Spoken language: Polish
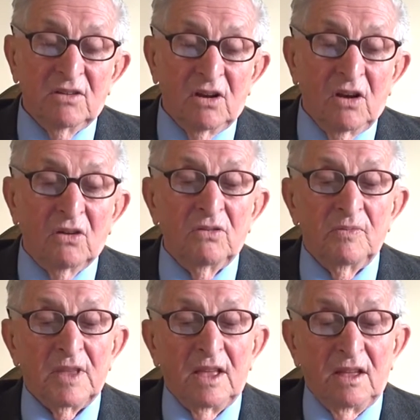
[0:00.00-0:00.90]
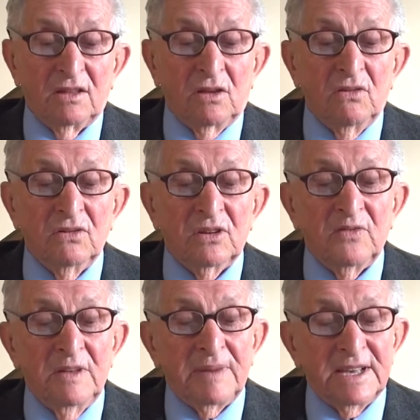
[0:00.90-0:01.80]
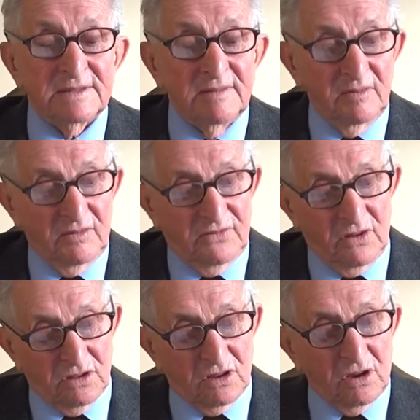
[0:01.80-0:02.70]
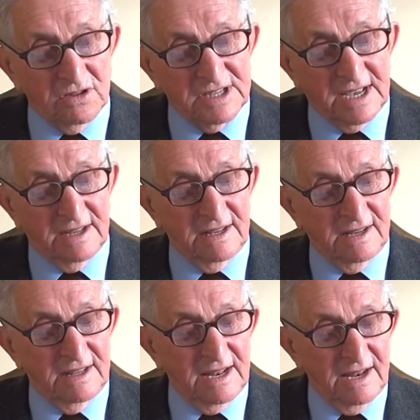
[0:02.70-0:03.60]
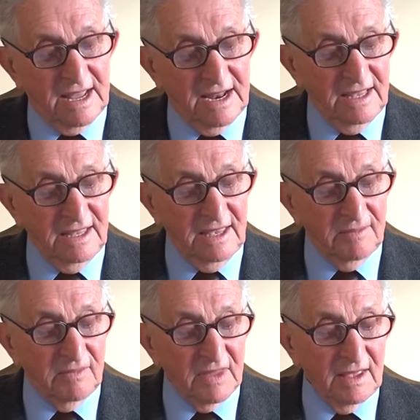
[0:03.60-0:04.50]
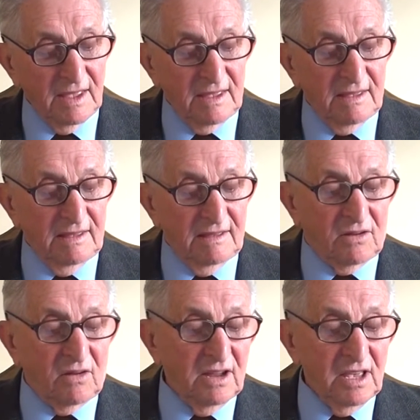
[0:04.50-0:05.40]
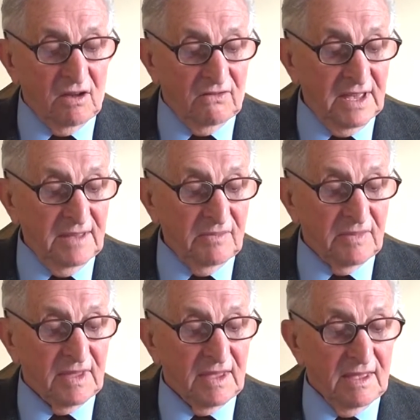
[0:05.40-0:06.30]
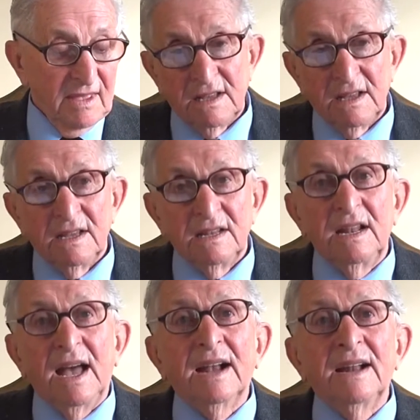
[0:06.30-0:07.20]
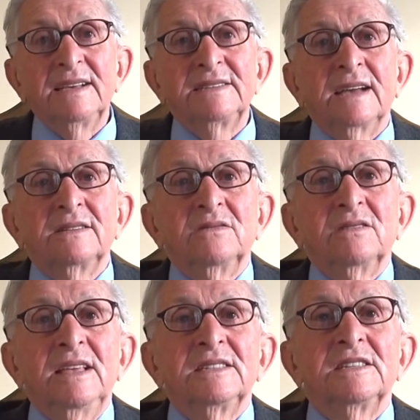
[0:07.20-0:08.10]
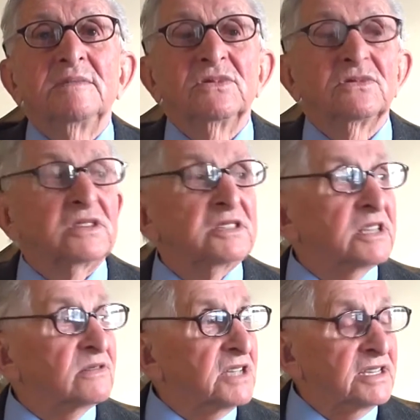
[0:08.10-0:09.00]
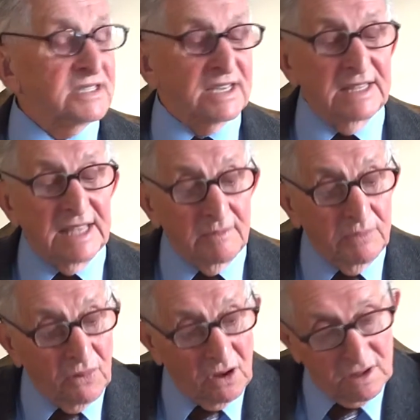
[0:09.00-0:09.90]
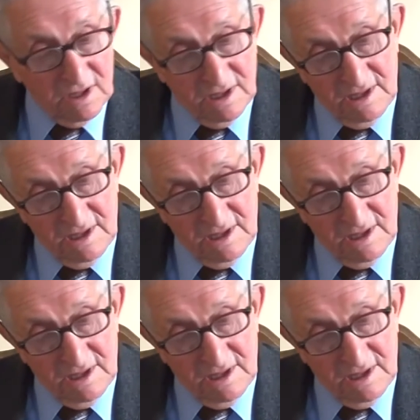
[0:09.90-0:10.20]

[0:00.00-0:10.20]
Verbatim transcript: roku tą krowę pasłem w odkosach na, na linii kolejowej. Nagle jest jak dotknięciem różki czarodziejskiej. Ten płot,